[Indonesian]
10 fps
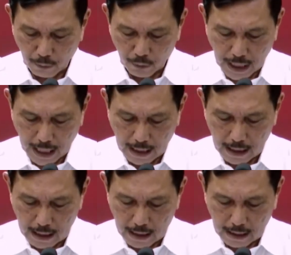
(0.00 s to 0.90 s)
puncak
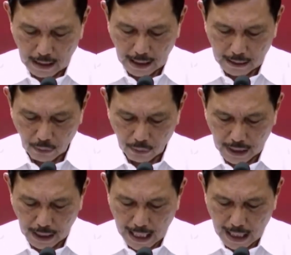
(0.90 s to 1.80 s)

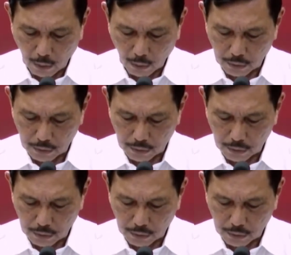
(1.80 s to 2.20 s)
kasus yang lalu,